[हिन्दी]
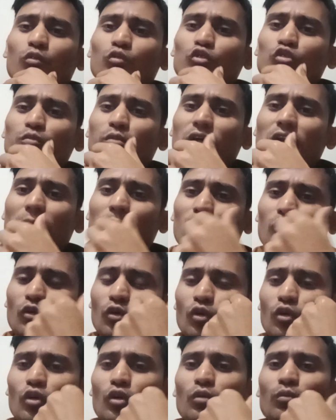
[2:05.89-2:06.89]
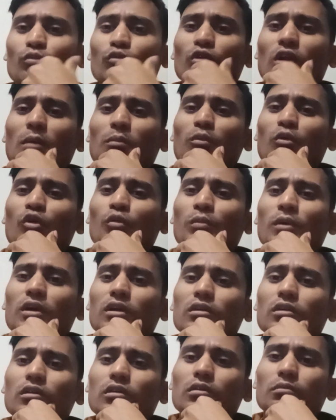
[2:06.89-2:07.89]
उस पर आपको पूरा
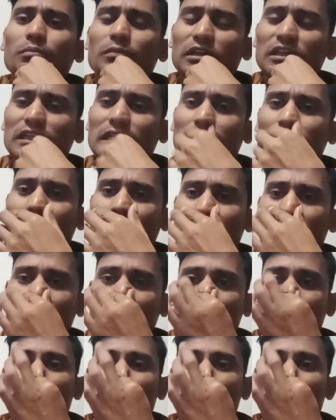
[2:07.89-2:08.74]
प्रॉपर मिल जाएगा